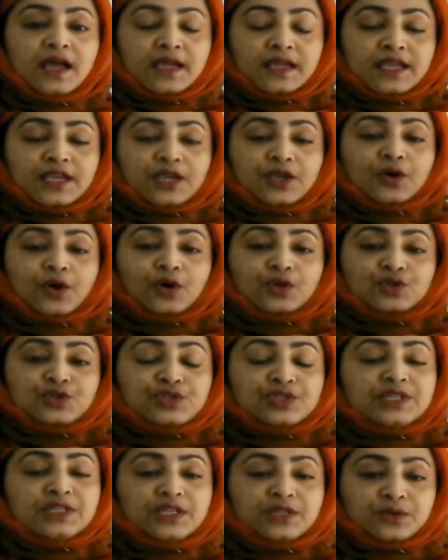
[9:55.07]
কি কি অংশ
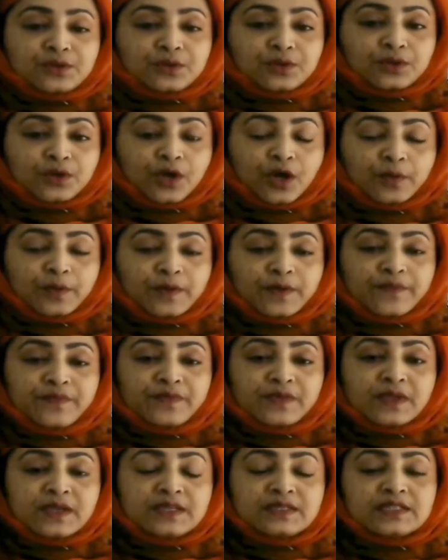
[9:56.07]
চিহ্নিত করতে হবে
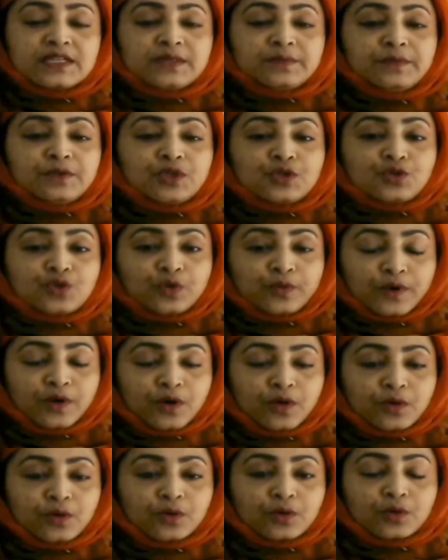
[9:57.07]
হৃৎপিণ্ডের ছবি
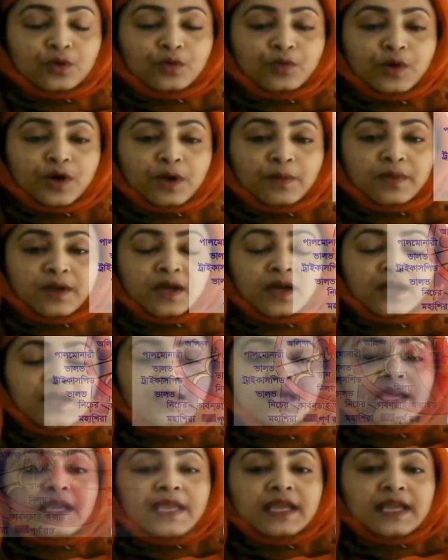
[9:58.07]
অঙ্কন করব আমরা
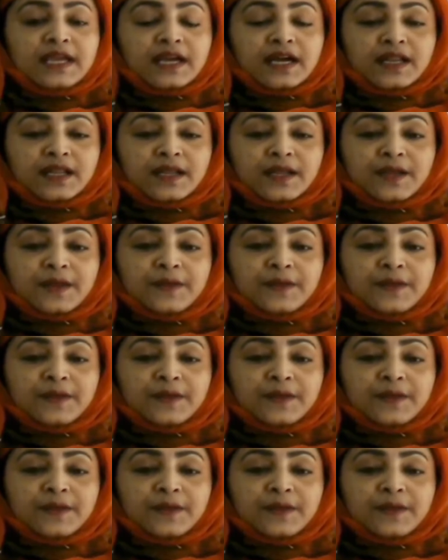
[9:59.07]
এখানে